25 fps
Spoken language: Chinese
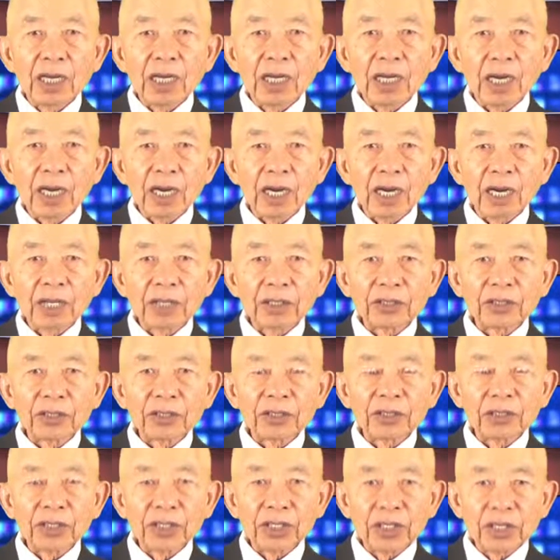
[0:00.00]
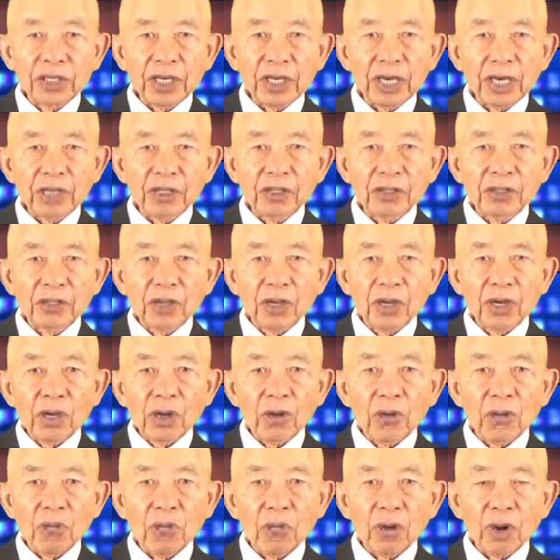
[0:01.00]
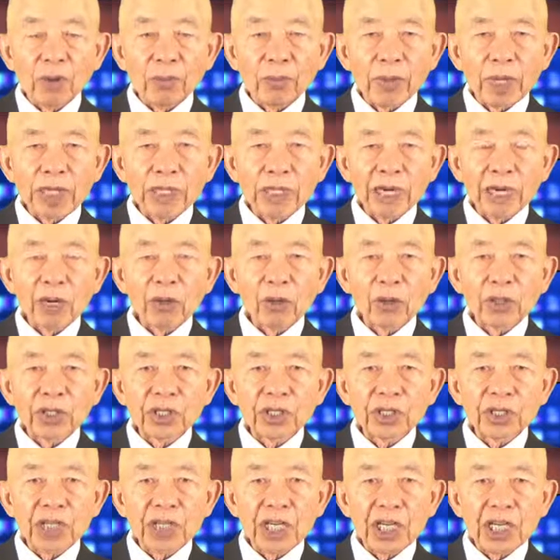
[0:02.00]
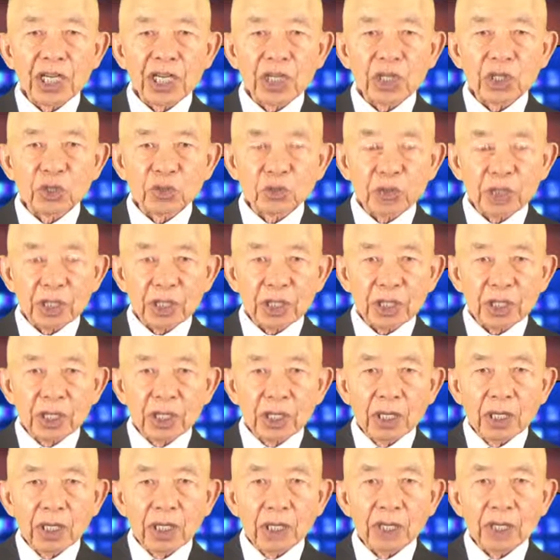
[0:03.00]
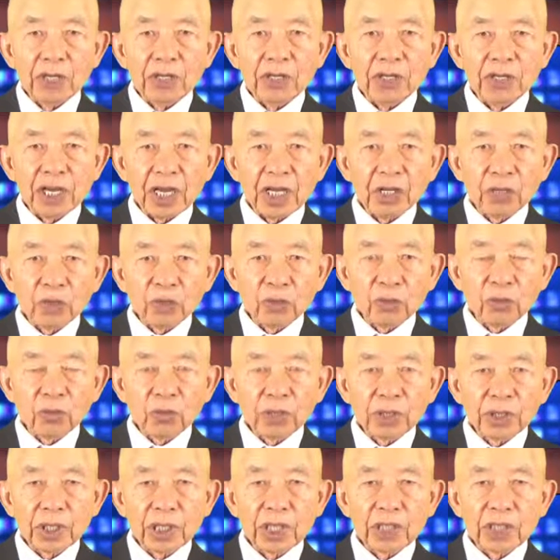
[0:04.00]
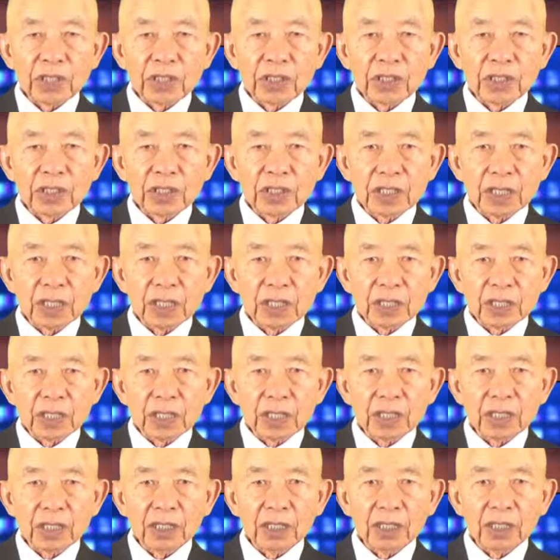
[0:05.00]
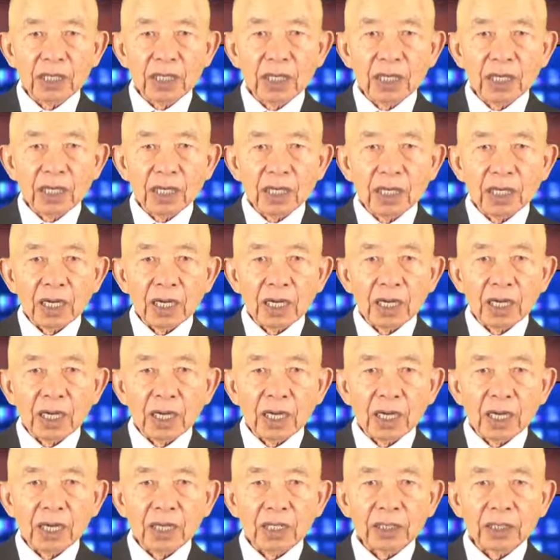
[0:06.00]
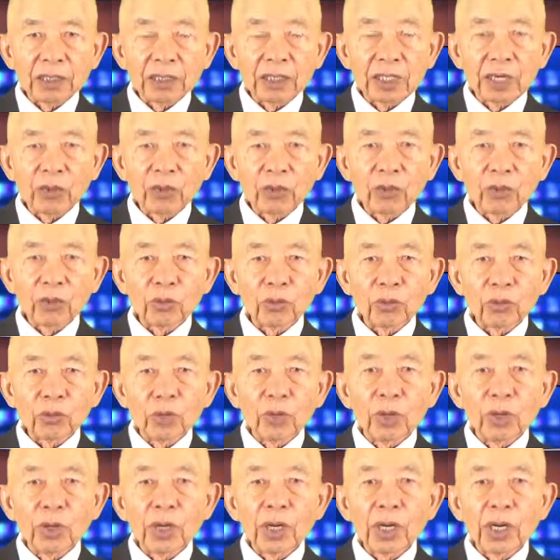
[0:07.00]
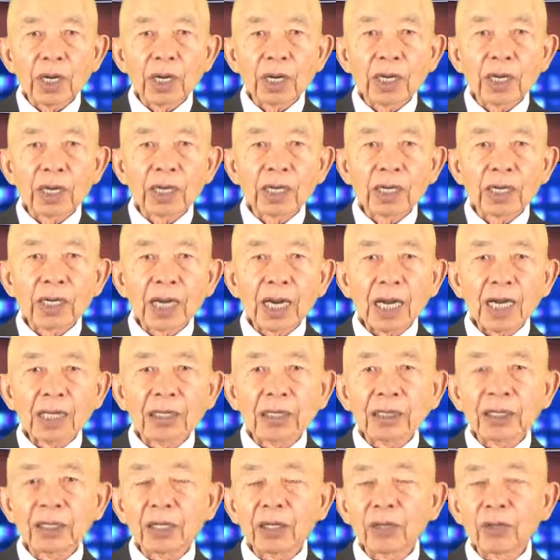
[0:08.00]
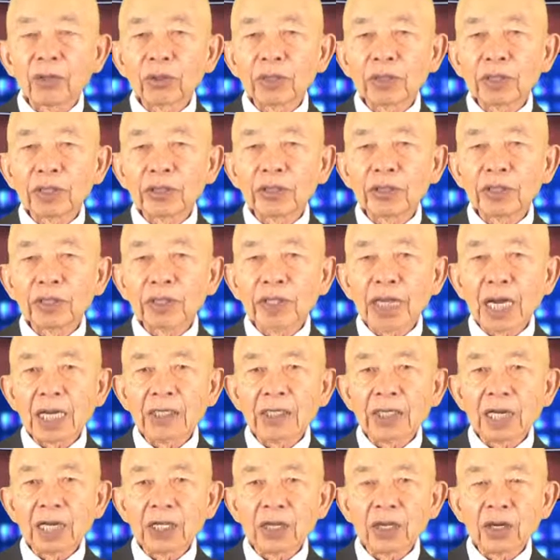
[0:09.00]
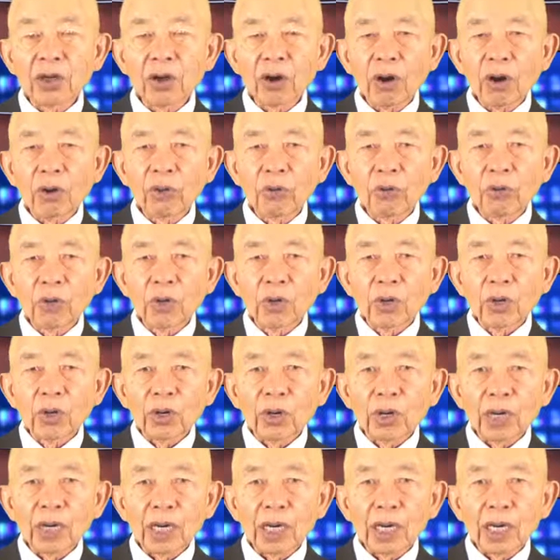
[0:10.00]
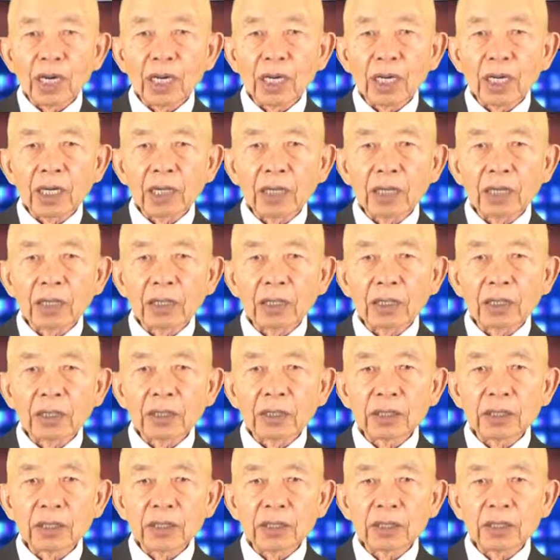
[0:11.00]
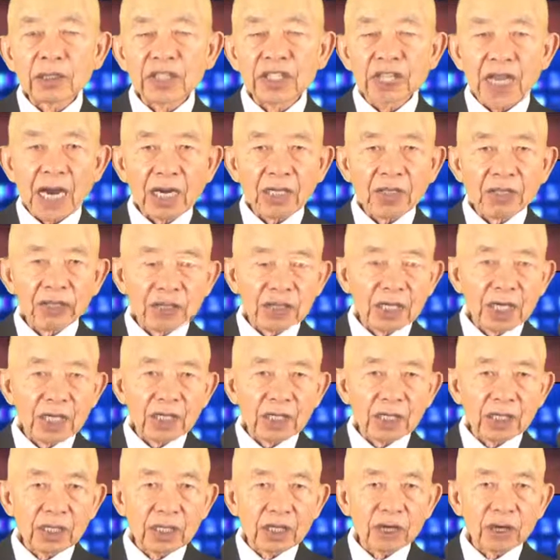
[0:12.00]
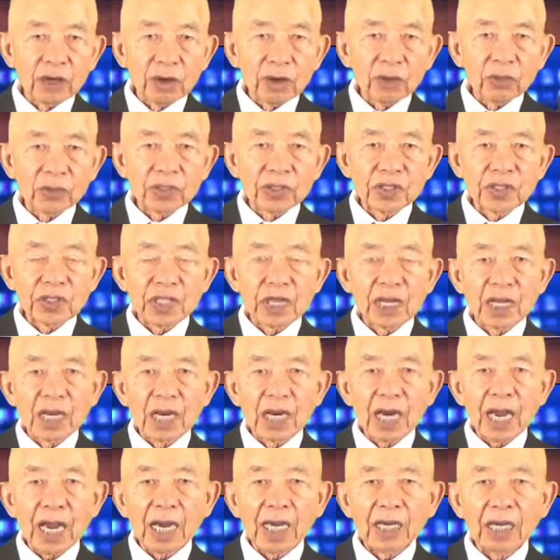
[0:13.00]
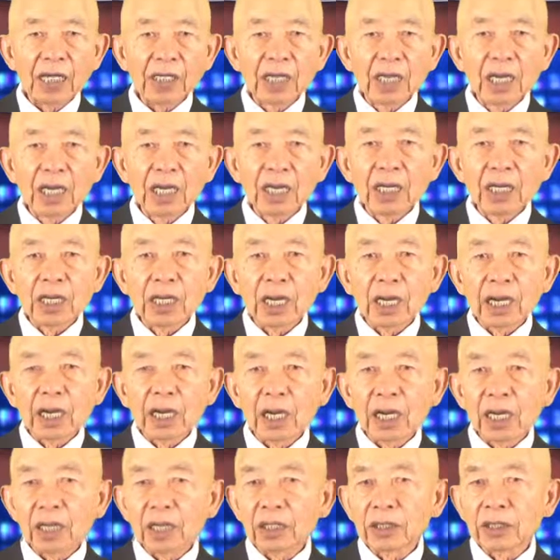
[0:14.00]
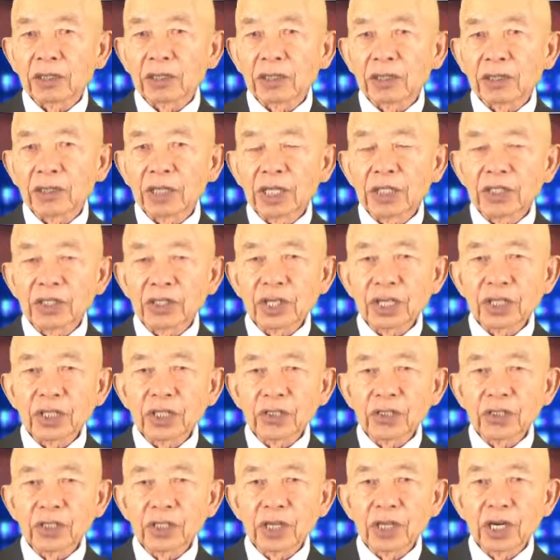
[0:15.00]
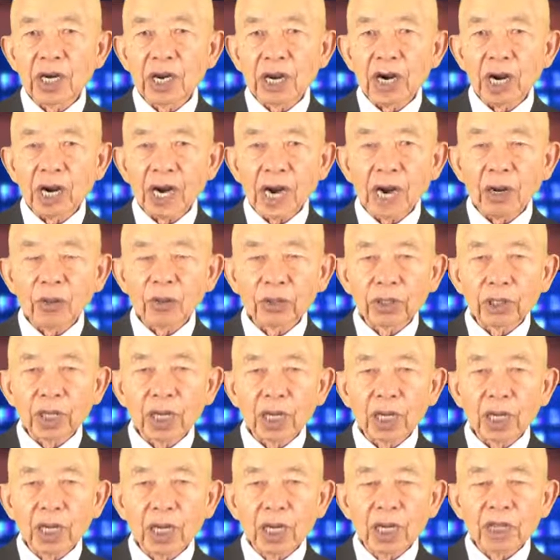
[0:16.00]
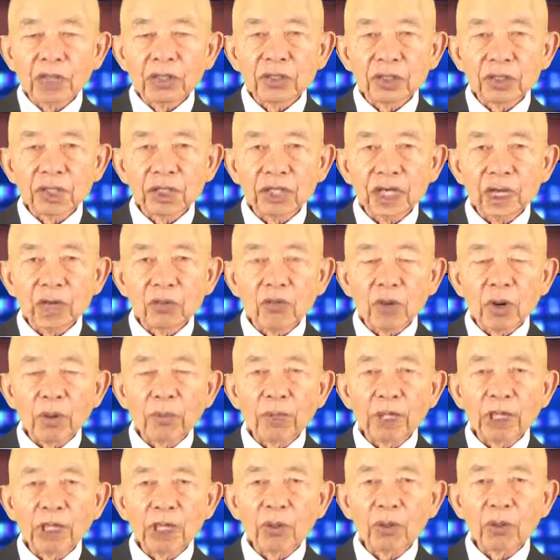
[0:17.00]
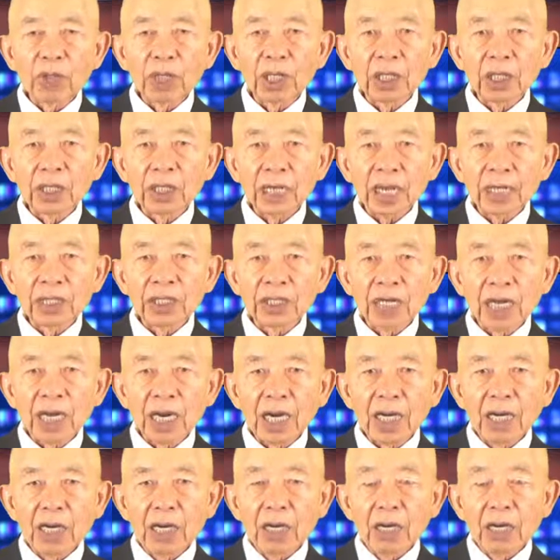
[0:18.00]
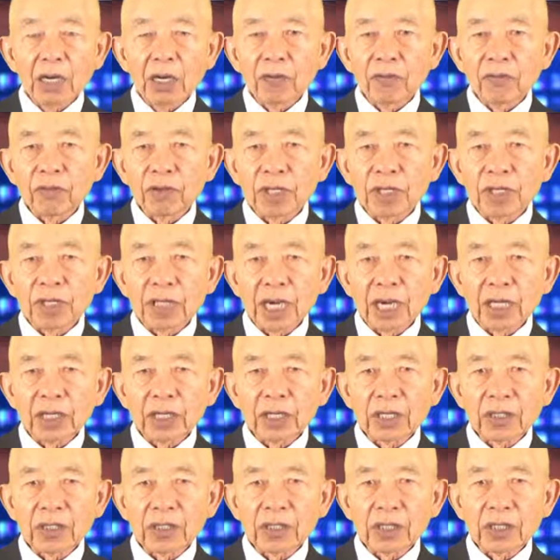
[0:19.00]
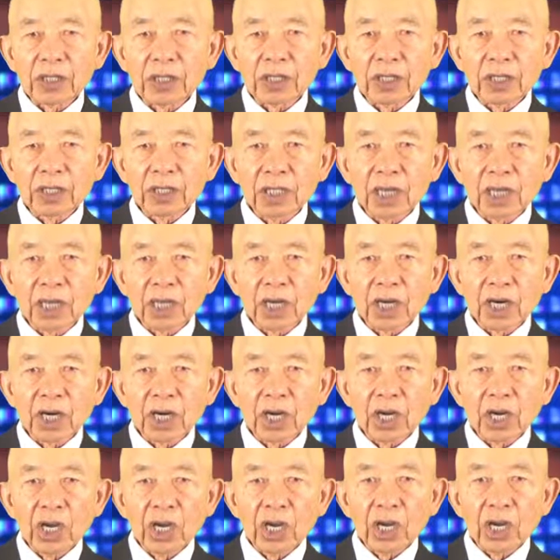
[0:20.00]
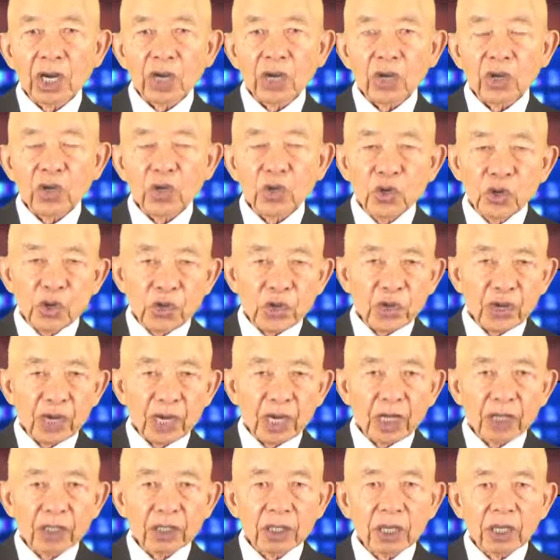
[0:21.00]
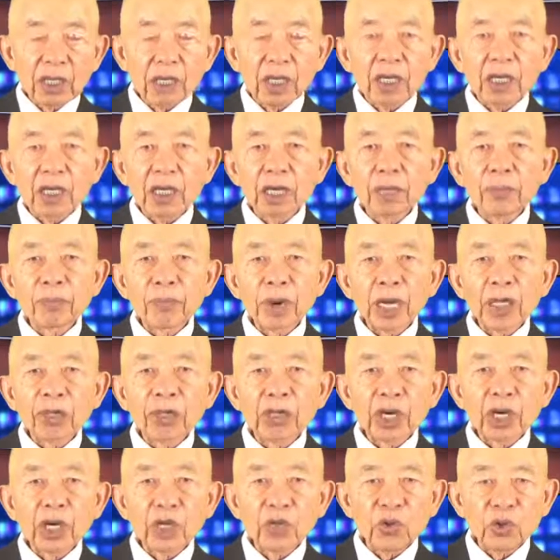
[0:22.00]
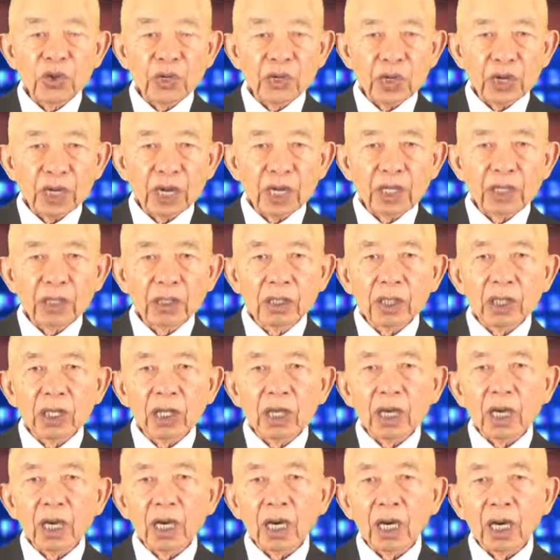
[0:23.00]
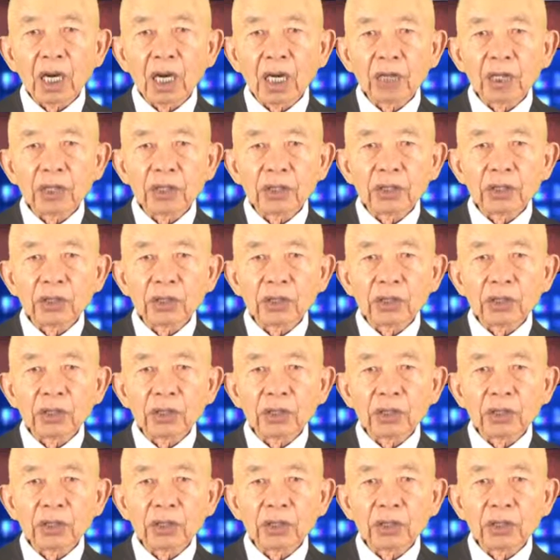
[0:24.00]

呃，今天我们要继续研读这个圣经，啊，要看要使大家能够啊相信，能够信赖啊，圣经是可靠的。今天我们要跟大家分享的是那个预言，一般的预言呃，